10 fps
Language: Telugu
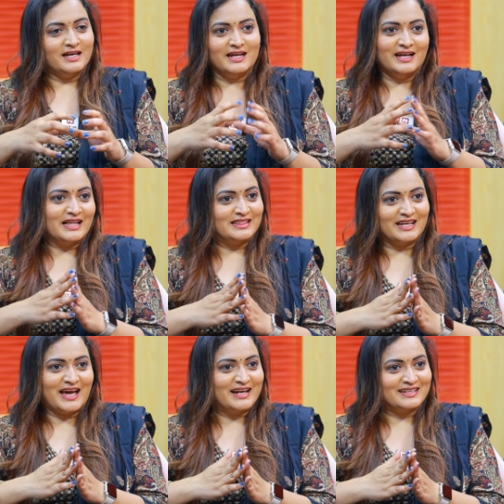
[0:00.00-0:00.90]
గయ్యాలి అత్త
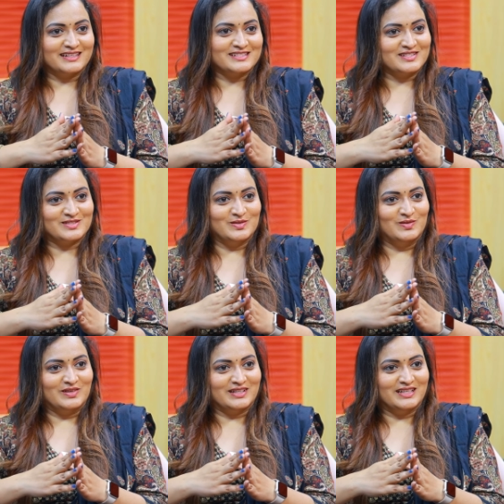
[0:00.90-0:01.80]
క్యారెక్టర్ చేస్తూ
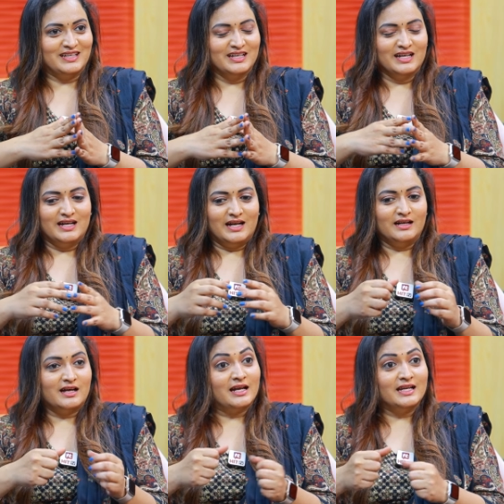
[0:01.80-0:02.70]
ఉంటుంది hmm.
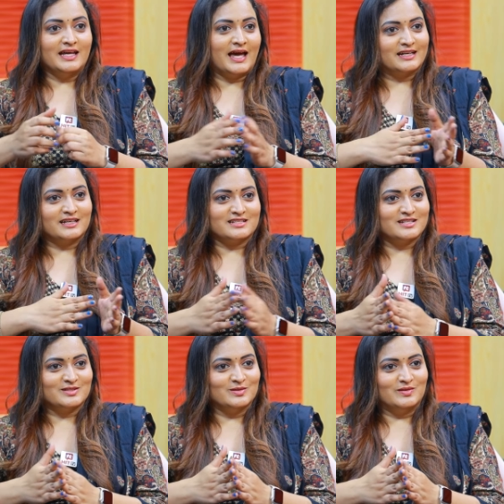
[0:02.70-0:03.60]
అండ్ కన్నింగ్ క్యారెక్టర్
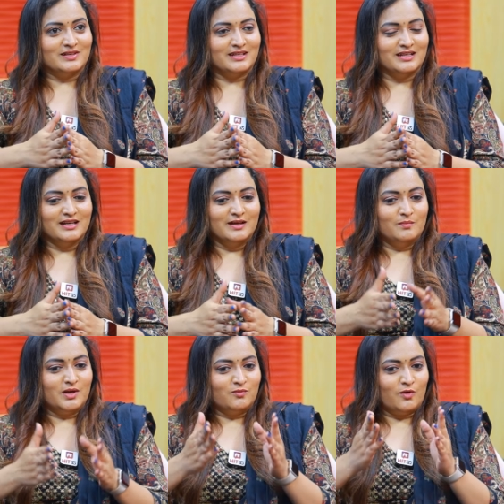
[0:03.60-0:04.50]
చేస్తూ ఉంటుంది
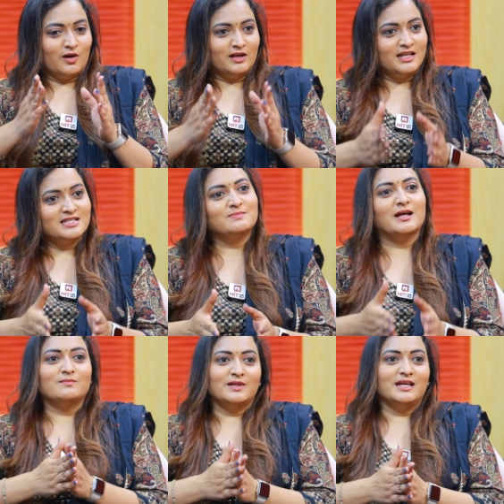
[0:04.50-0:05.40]
బట్ వాట్ ఈస్
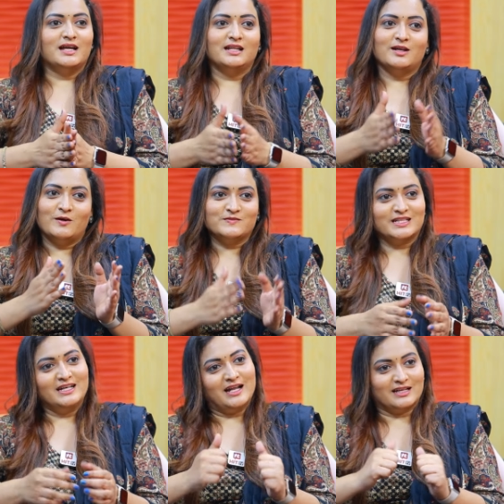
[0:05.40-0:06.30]
పద్మిని అనేది ఆఫ్
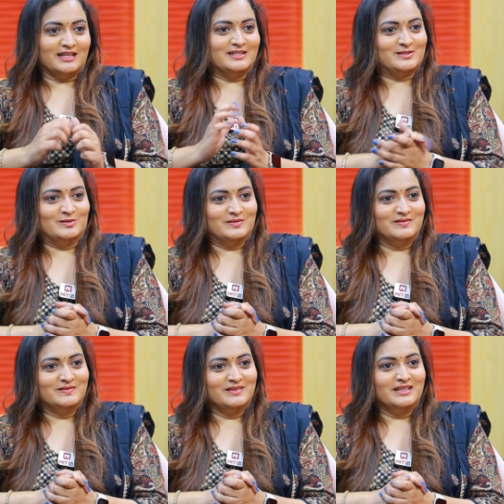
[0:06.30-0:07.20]
స్క్రీన్ నాకు తెలుసు
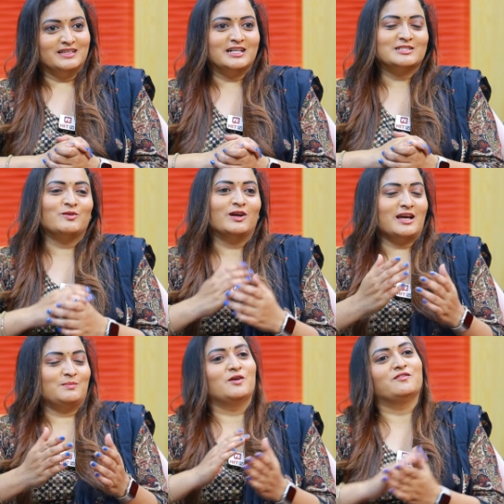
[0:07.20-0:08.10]

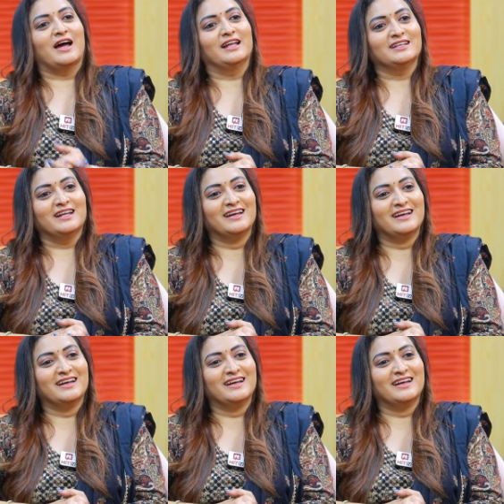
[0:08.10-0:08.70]
వాట్ ఫ్యాన్